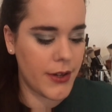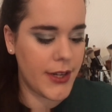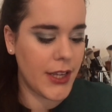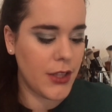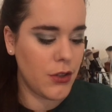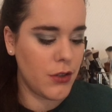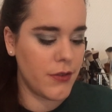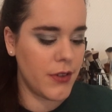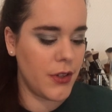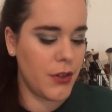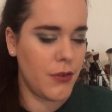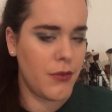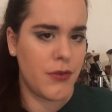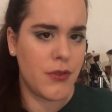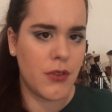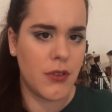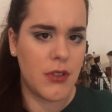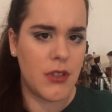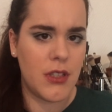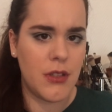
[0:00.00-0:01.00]
89
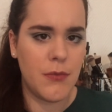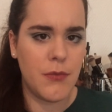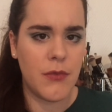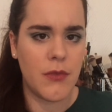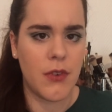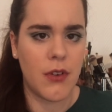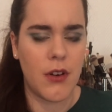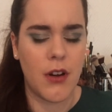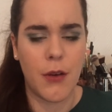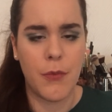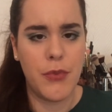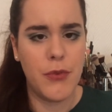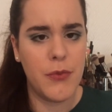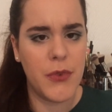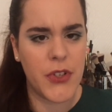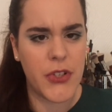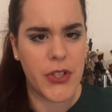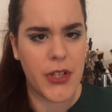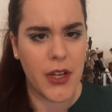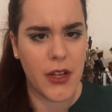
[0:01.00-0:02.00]
centimes, elle est un peu
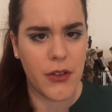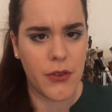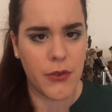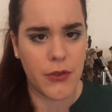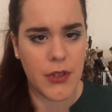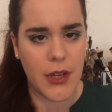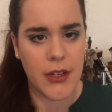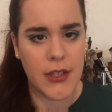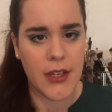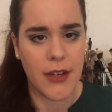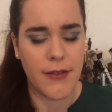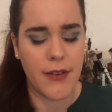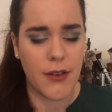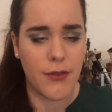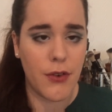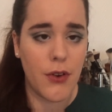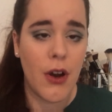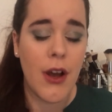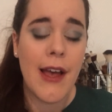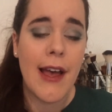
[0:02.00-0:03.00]
moins chère que celle qu'il y avait
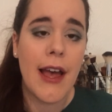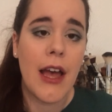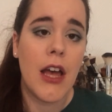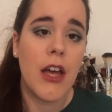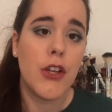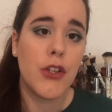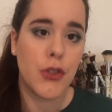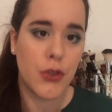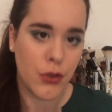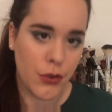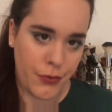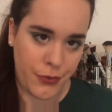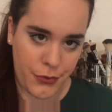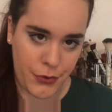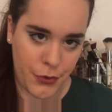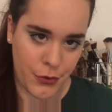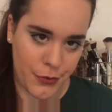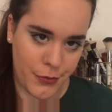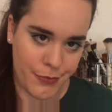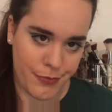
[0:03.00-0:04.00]
avant, sauf
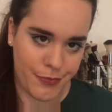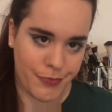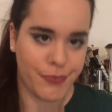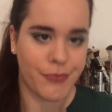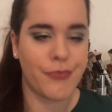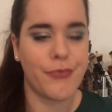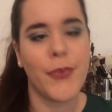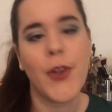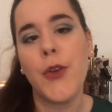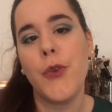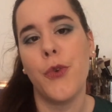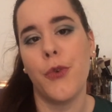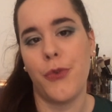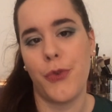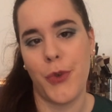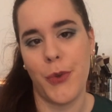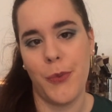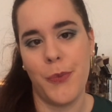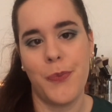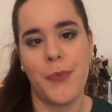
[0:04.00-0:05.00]
que,
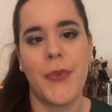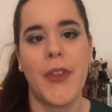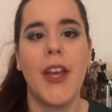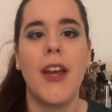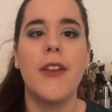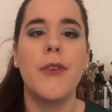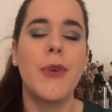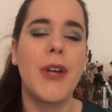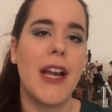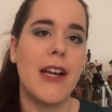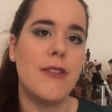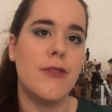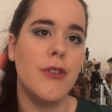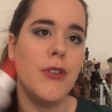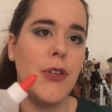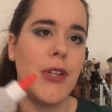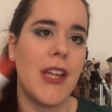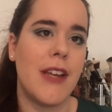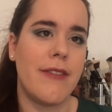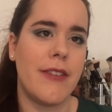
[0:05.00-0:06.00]
sauf que. Donc
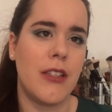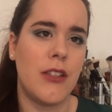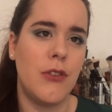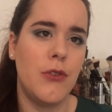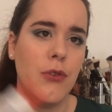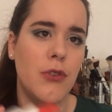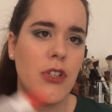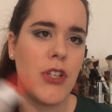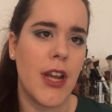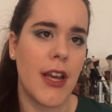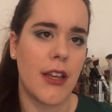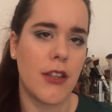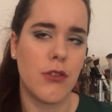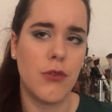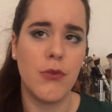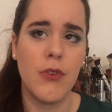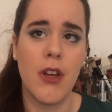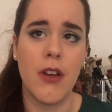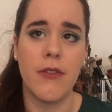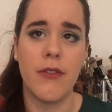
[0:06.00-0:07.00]
avant, il y en avait deux chaque
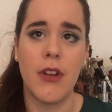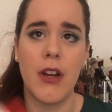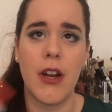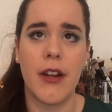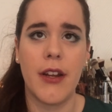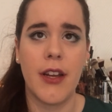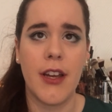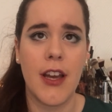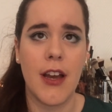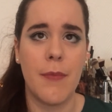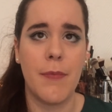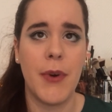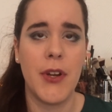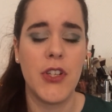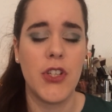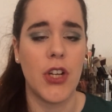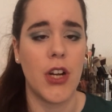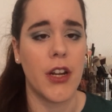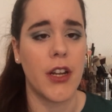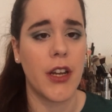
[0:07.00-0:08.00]
action, il y avait la créa
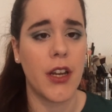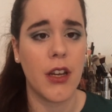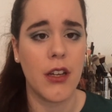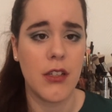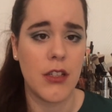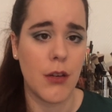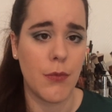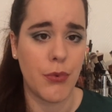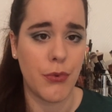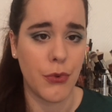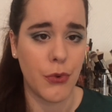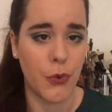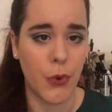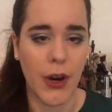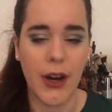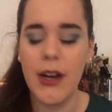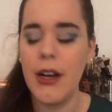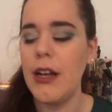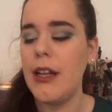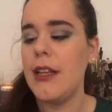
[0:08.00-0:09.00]
patch et la créa je sais plus
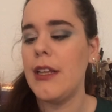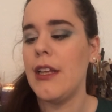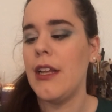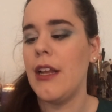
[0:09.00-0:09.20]
quoi.